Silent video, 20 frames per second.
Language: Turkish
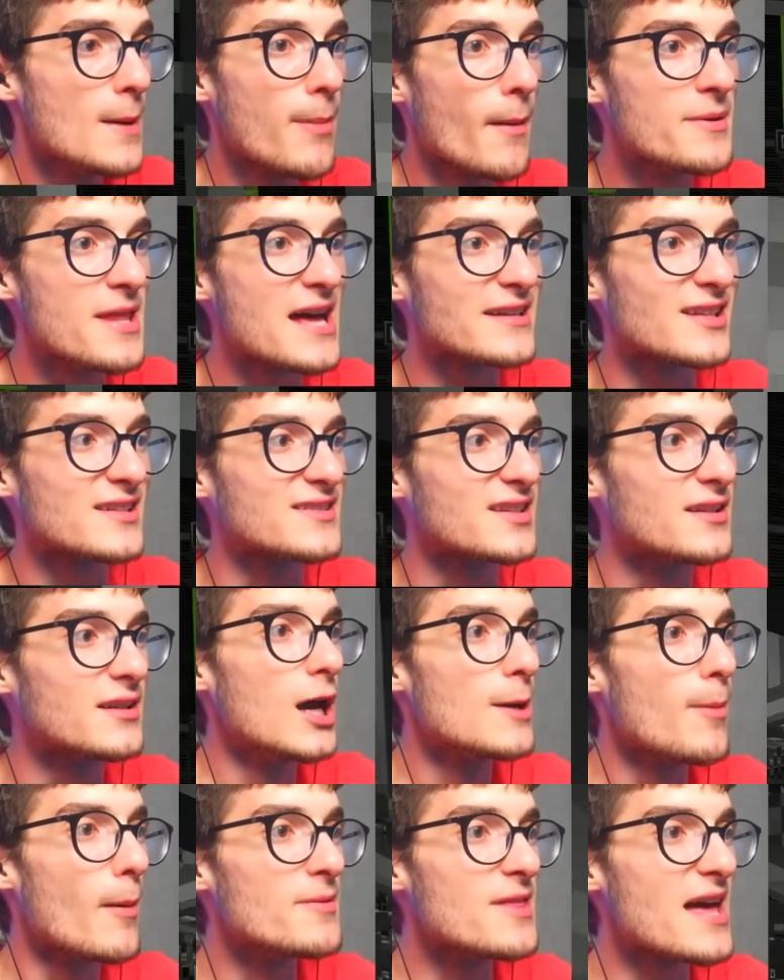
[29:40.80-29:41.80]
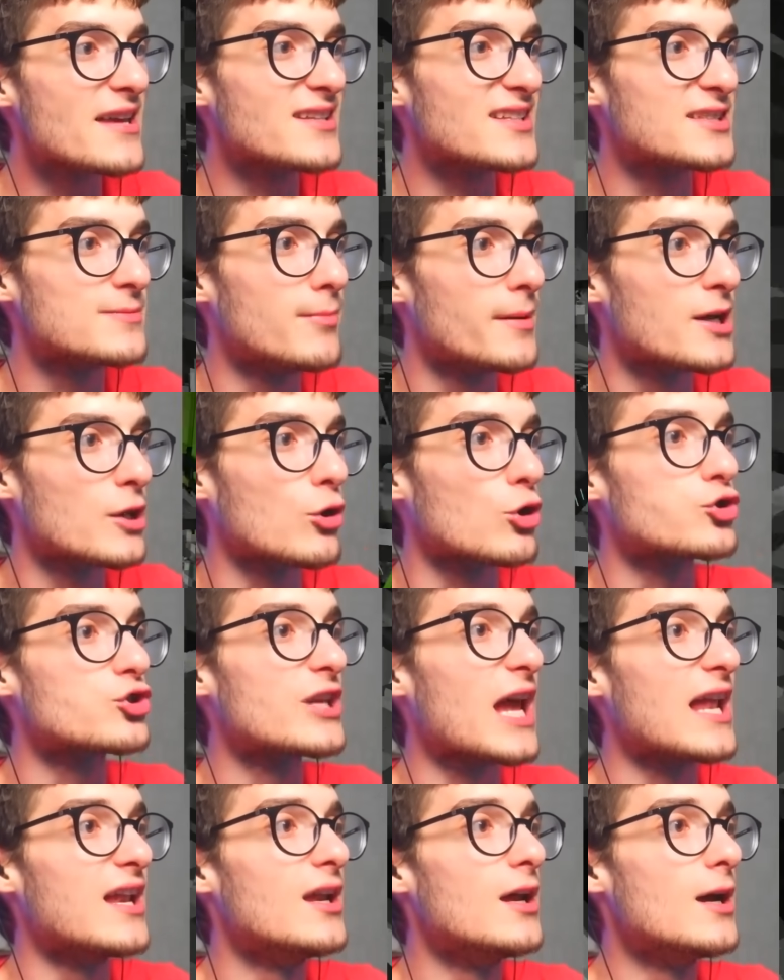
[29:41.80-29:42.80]
Bobby neredesin? Bobby neredesin? Bana koş
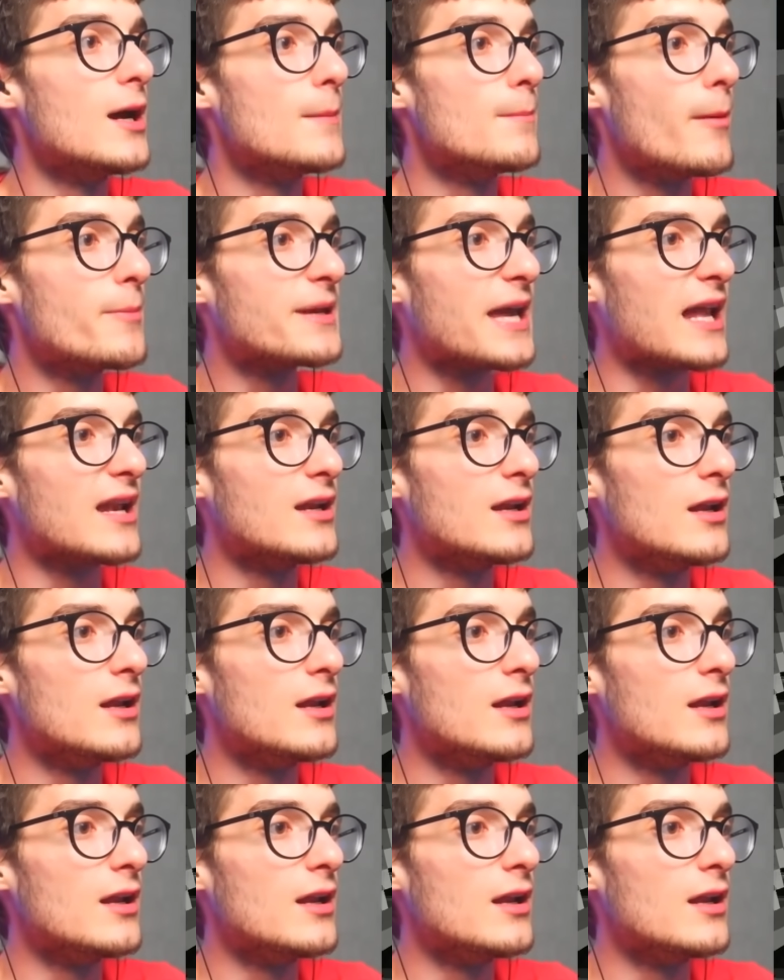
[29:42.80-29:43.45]
gel. Bobby gel.